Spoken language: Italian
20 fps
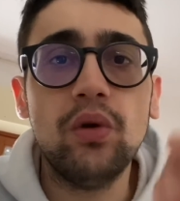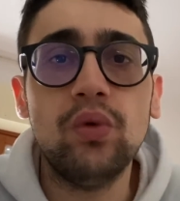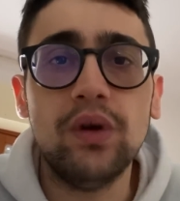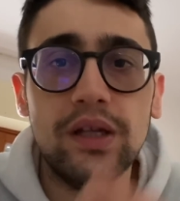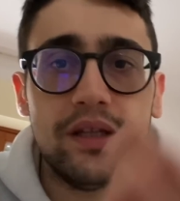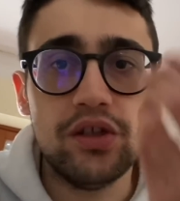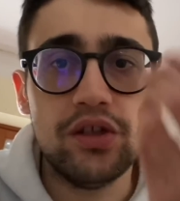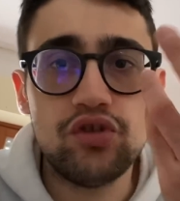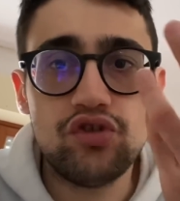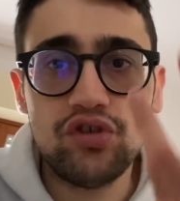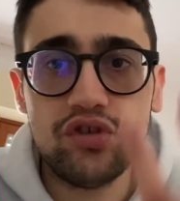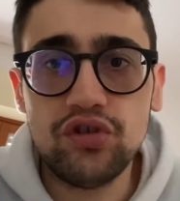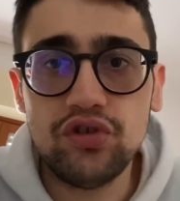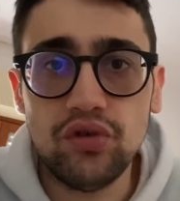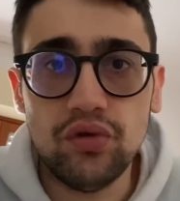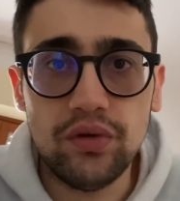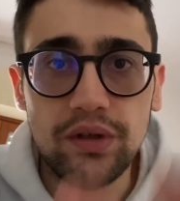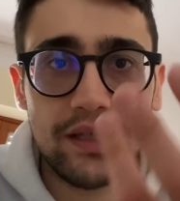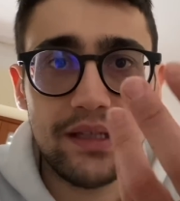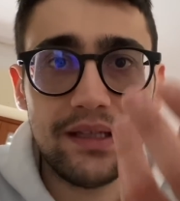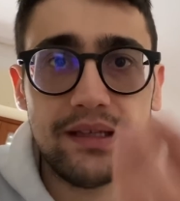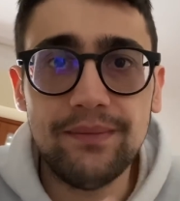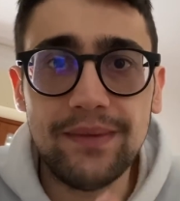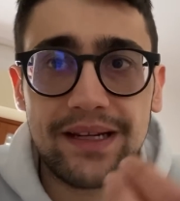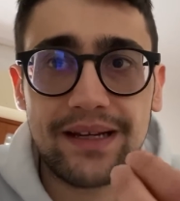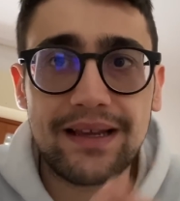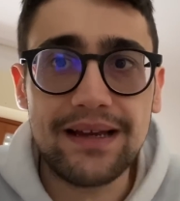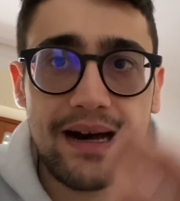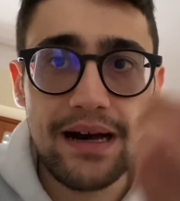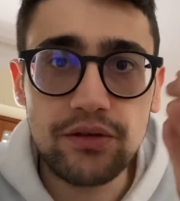una decisione di
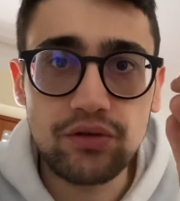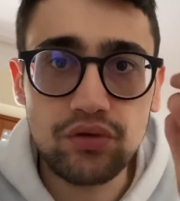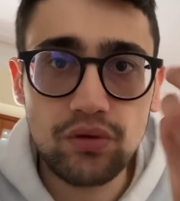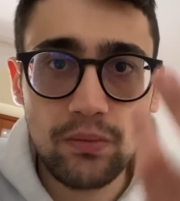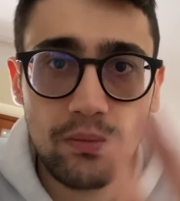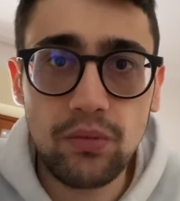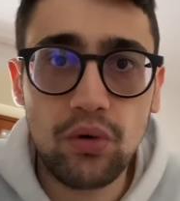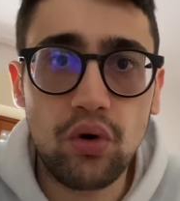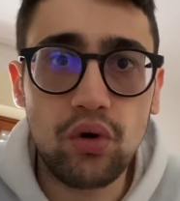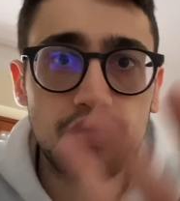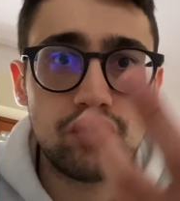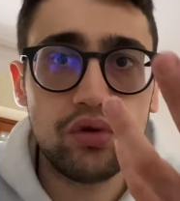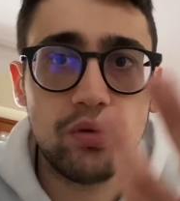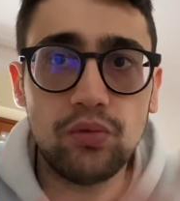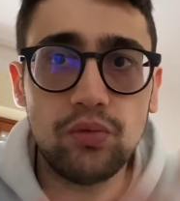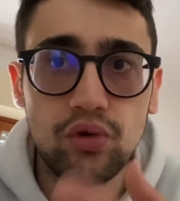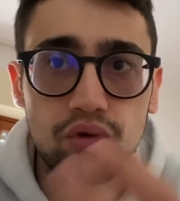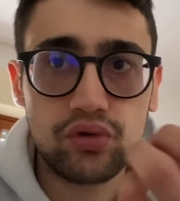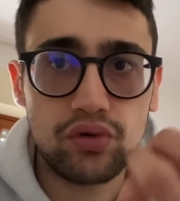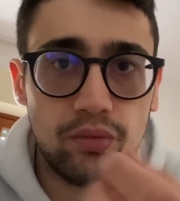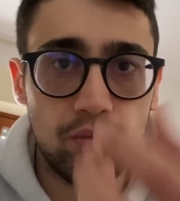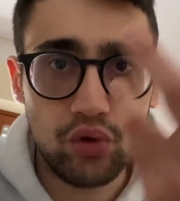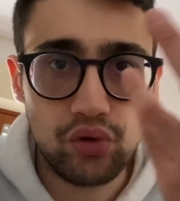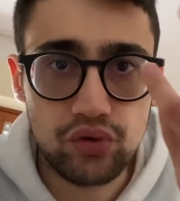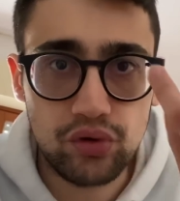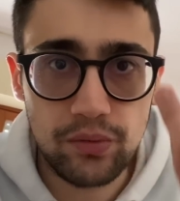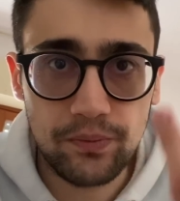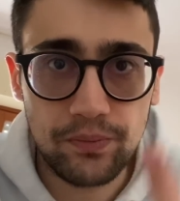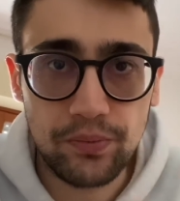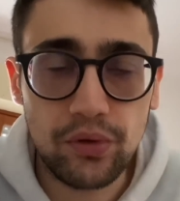mercato molto molto
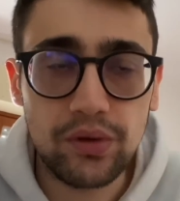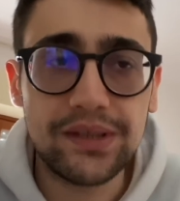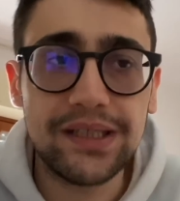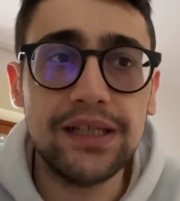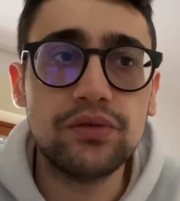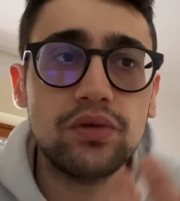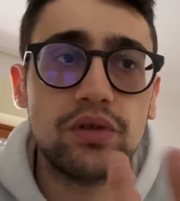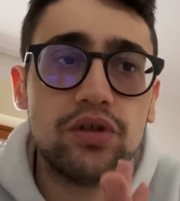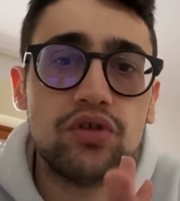molto importante. Una